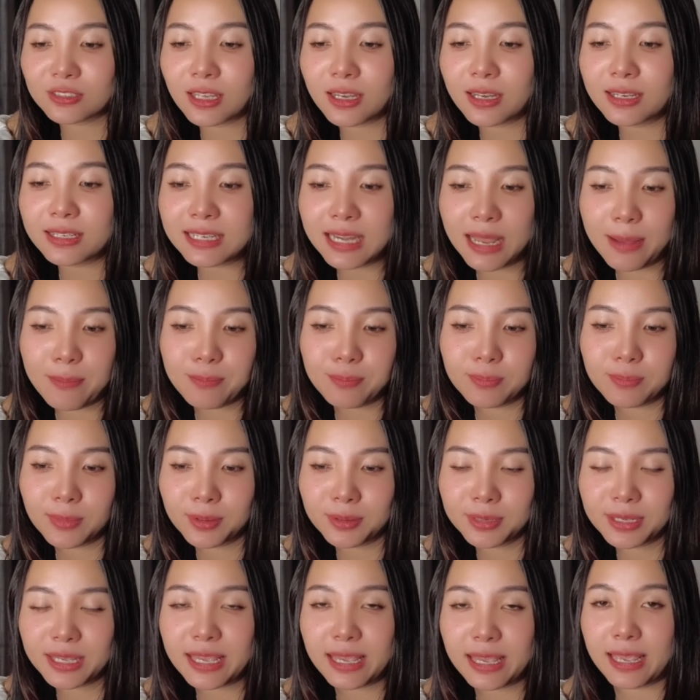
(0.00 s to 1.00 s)
tới năm
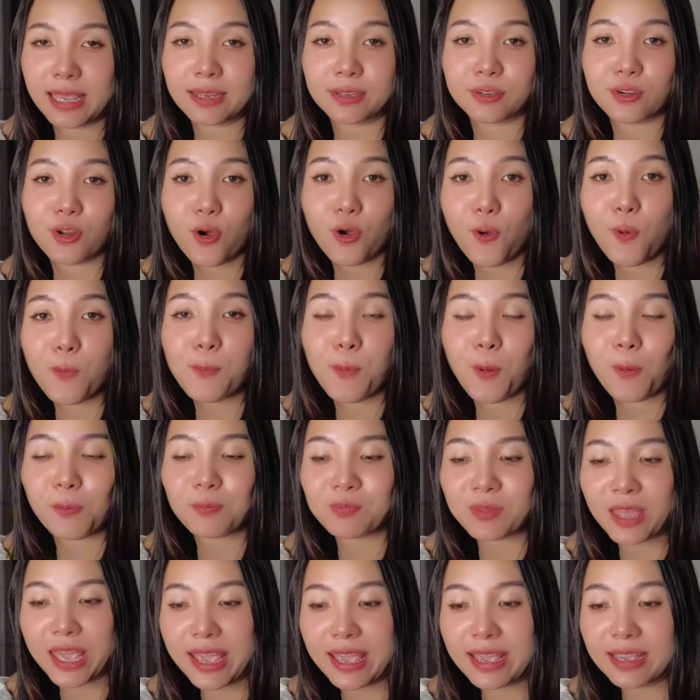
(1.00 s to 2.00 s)
mươi ngàn đô một
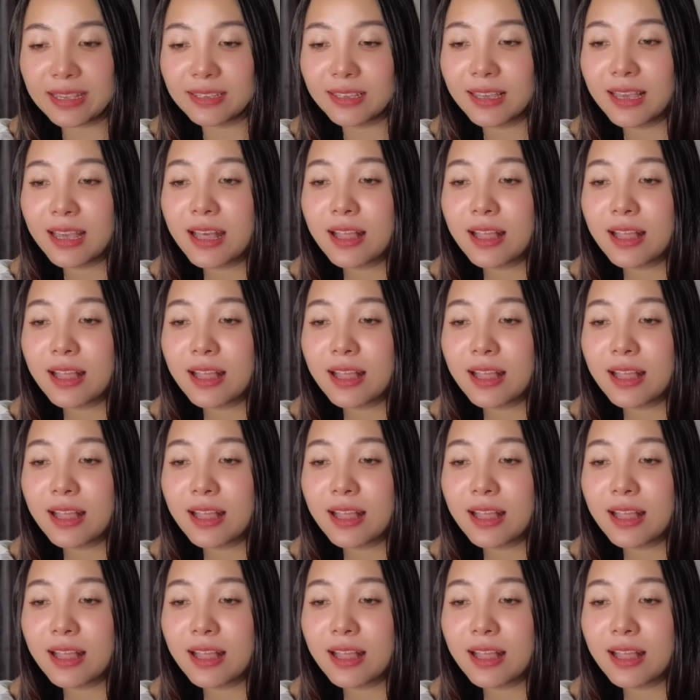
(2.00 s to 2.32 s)
tháng.